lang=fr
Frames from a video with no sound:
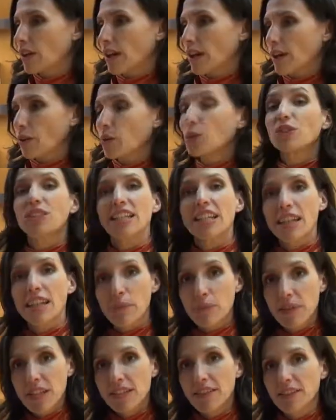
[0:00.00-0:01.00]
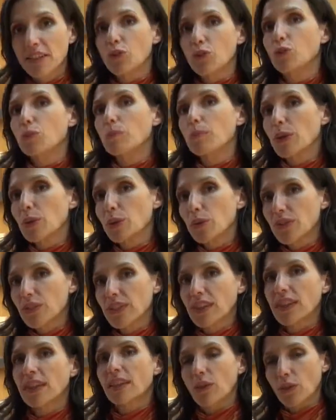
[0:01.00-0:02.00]
la recyclabilité du
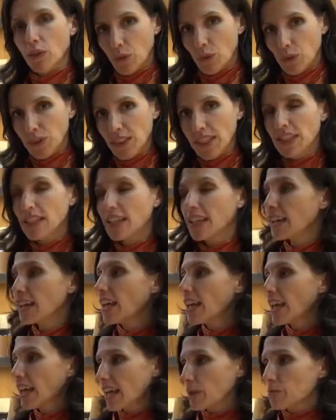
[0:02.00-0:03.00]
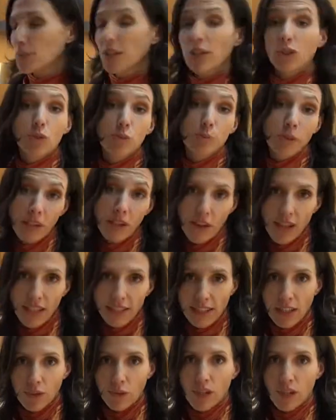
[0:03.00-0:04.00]
PET recyclé est bien supérieure à
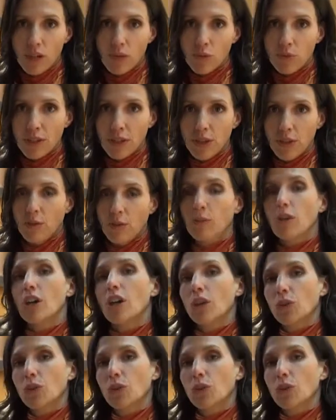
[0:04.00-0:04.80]
celle de l'aluminium.